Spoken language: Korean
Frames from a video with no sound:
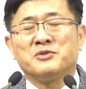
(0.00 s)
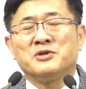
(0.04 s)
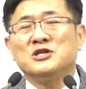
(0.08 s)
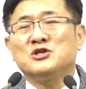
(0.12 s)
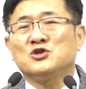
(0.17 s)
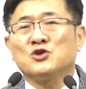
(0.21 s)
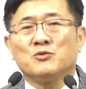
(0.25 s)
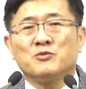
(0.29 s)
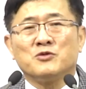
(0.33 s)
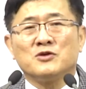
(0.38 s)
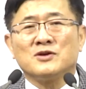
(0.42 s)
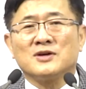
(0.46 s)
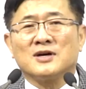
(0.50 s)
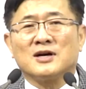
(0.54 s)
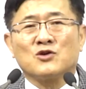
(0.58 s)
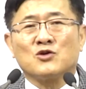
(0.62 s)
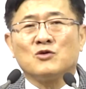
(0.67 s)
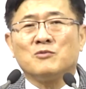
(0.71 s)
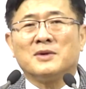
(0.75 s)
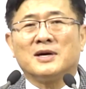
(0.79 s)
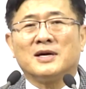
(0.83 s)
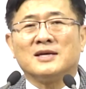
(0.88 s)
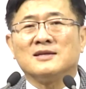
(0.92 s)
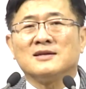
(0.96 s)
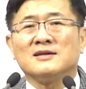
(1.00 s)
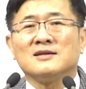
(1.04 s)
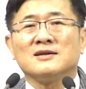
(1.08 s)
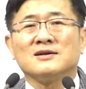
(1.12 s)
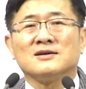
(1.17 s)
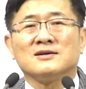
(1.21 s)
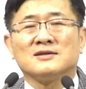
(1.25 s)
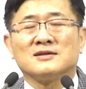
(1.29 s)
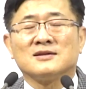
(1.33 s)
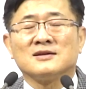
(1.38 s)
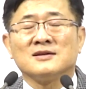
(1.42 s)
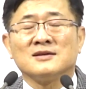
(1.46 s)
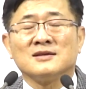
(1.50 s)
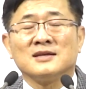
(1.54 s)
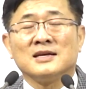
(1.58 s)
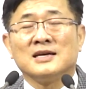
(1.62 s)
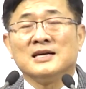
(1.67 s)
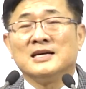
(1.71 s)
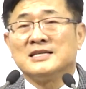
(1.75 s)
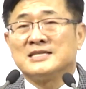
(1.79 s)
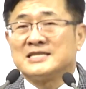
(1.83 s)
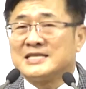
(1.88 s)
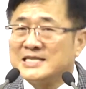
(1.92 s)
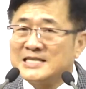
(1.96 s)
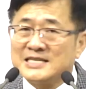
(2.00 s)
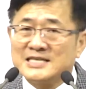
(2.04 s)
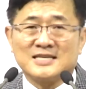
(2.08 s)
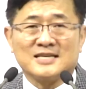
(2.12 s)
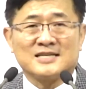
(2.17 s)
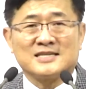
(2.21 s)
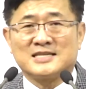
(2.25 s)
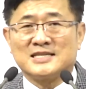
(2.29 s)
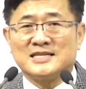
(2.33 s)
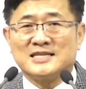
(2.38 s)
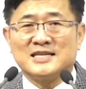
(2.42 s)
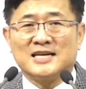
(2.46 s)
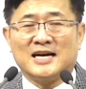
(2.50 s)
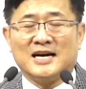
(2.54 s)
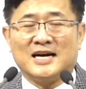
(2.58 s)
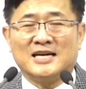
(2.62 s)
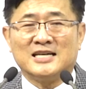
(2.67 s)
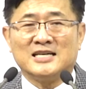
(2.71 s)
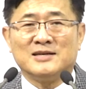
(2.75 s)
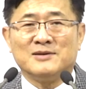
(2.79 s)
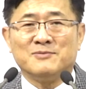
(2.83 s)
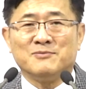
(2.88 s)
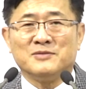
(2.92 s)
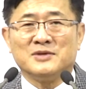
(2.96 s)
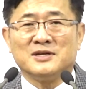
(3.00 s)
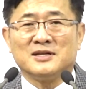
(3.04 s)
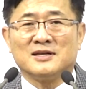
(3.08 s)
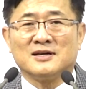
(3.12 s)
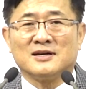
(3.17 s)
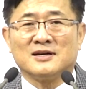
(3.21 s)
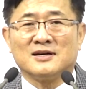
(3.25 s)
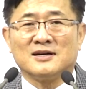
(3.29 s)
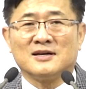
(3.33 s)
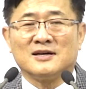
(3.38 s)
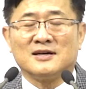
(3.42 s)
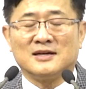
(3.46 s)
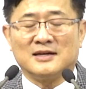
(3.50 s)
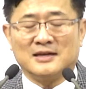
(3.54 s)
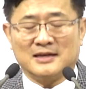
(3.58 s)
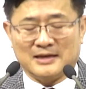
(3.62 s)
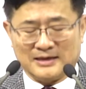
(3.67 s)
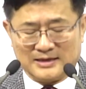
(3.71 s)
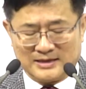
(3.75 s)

피조물 갖고 만든 것들은 진짜 신이 아닙니다.